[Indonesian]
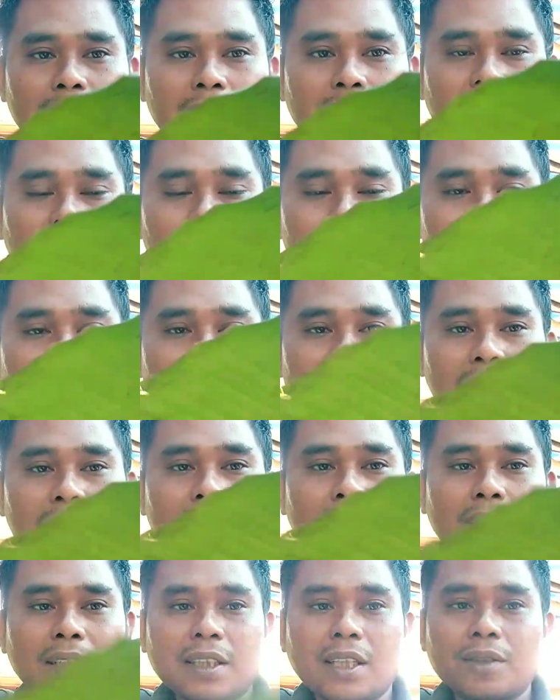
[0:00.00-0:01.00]
lengkapnya saya
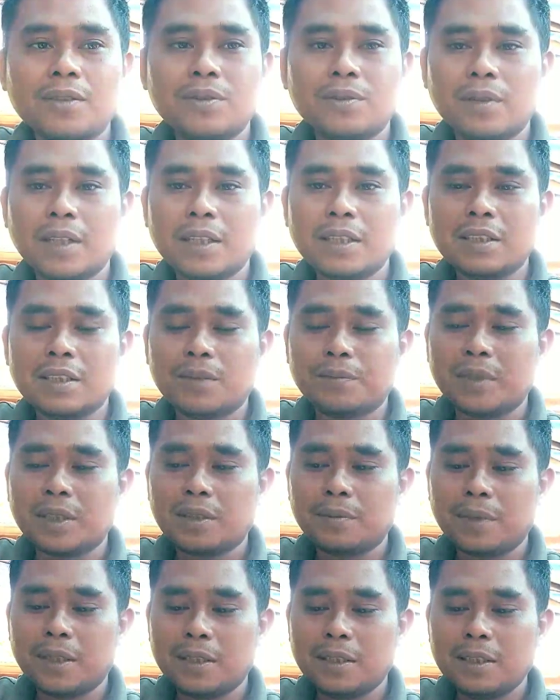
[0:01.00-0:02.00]
kurang tahu juga sih
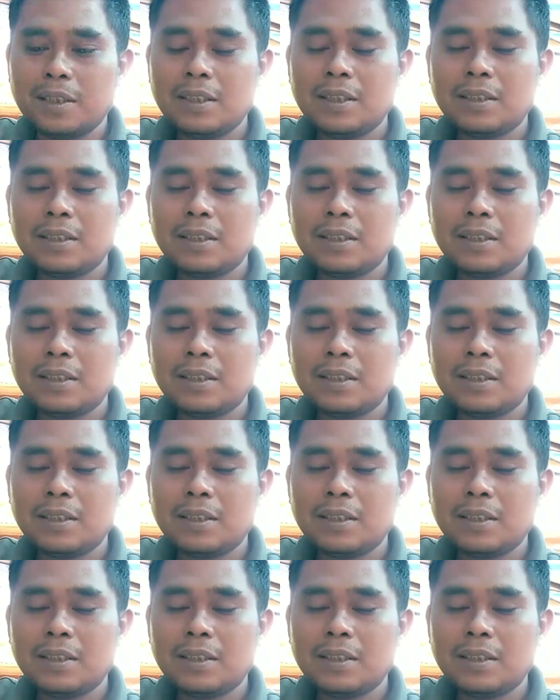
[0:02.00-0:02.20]
teman-teman